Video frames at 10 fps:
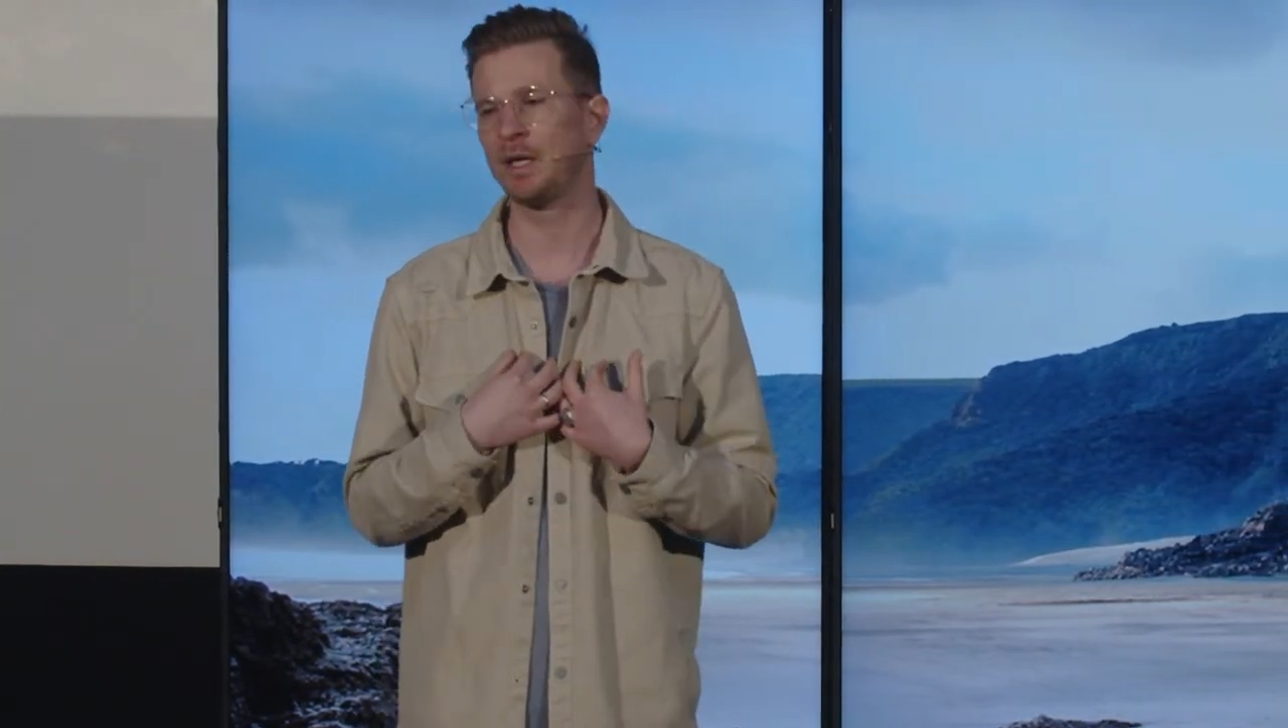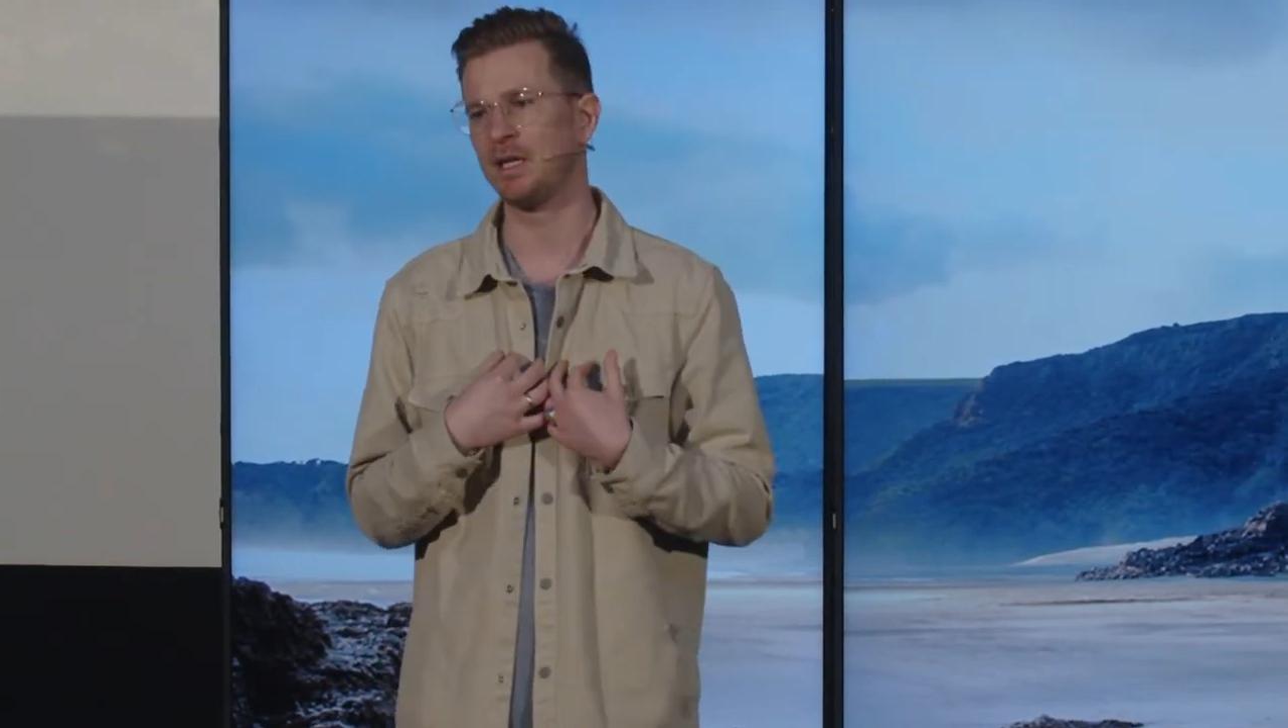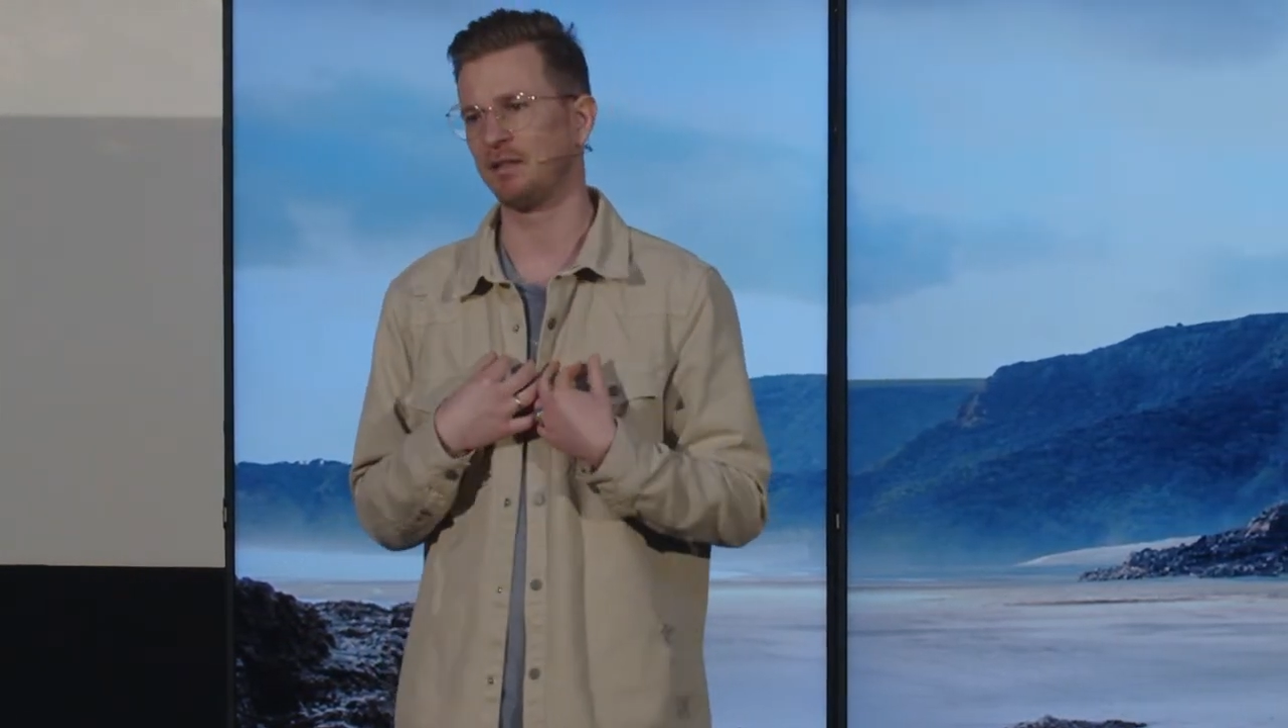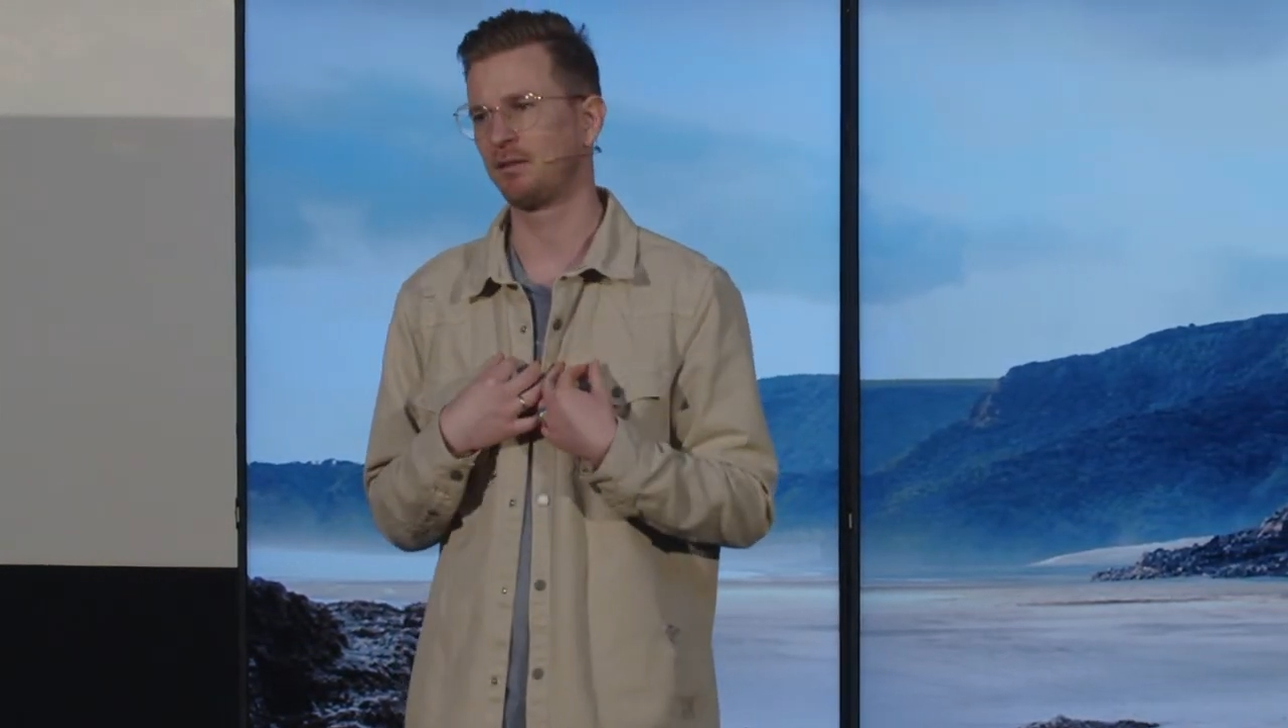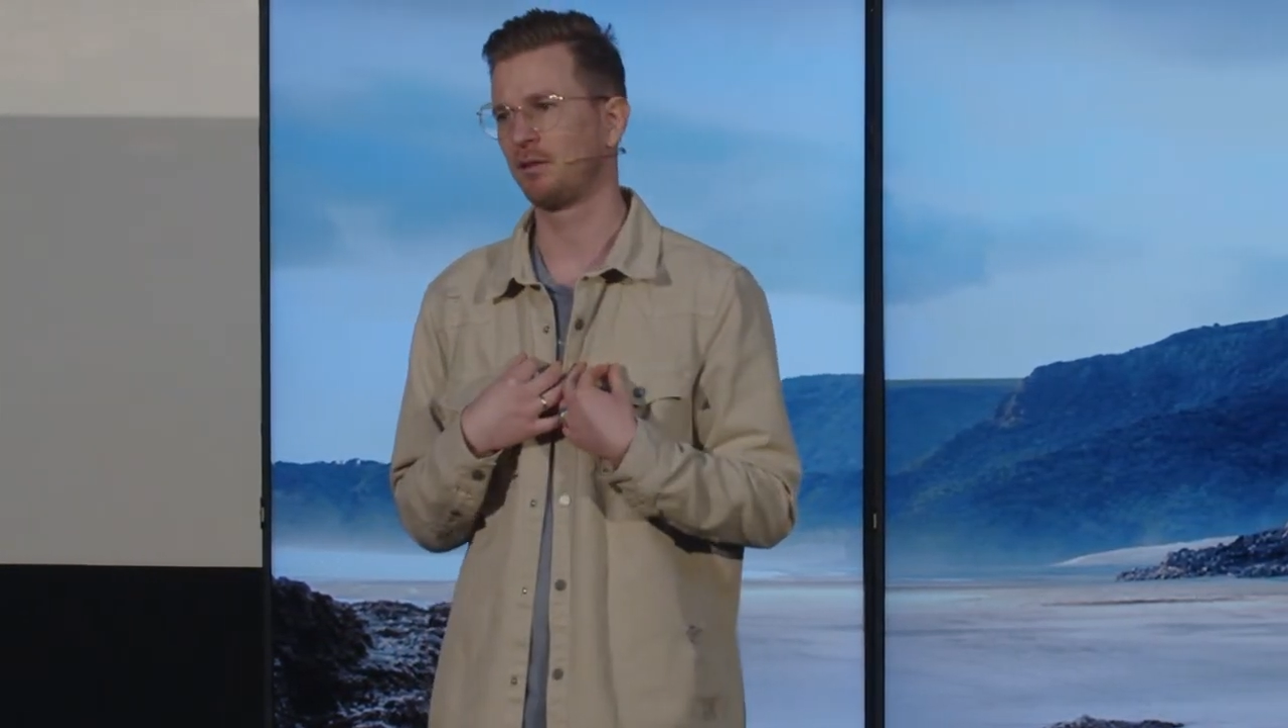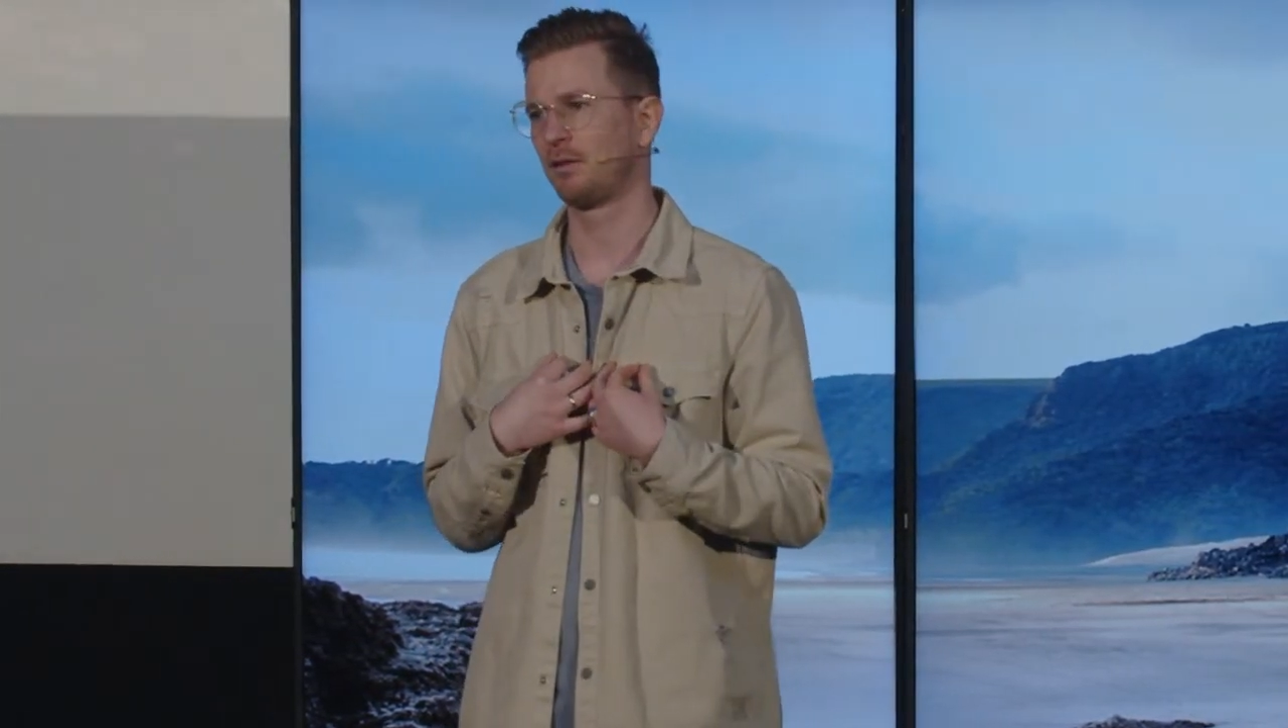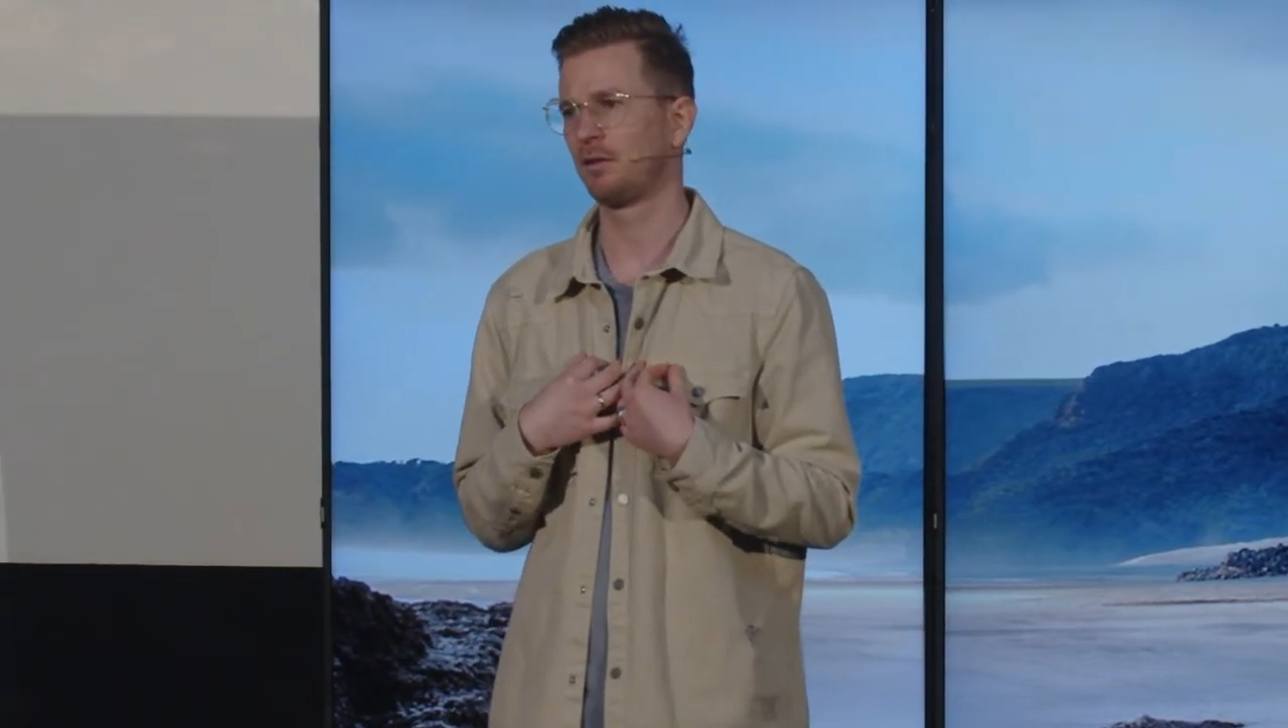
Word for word: das.